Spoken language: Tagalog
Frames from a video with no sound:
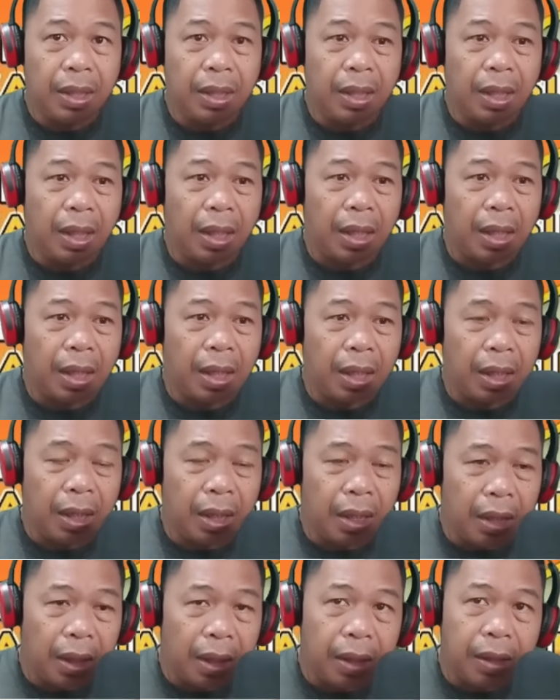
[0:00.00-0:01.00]

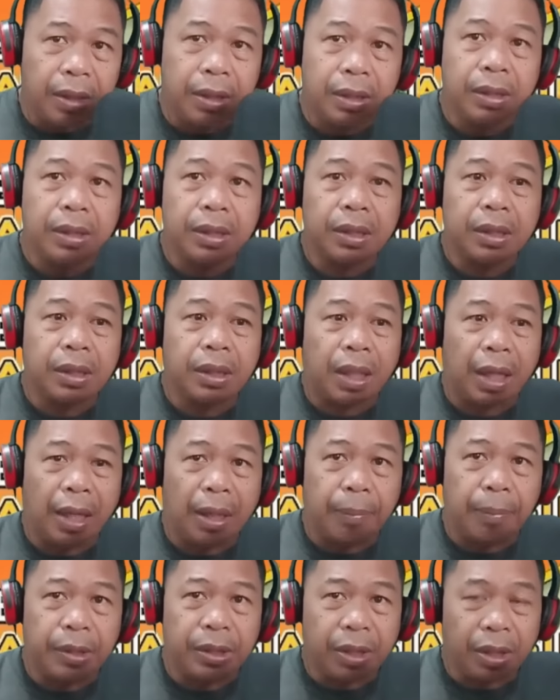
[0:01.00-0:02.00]
Uh, Kaila
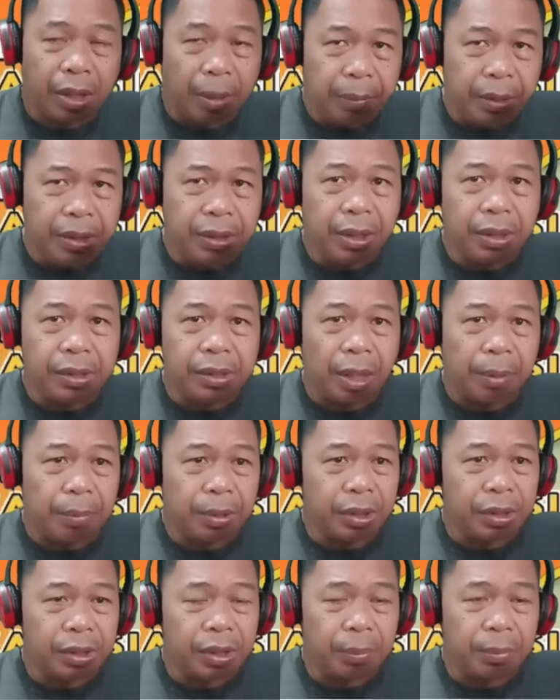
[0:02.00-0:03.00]
Mr. Kabusiness, kay Mrs.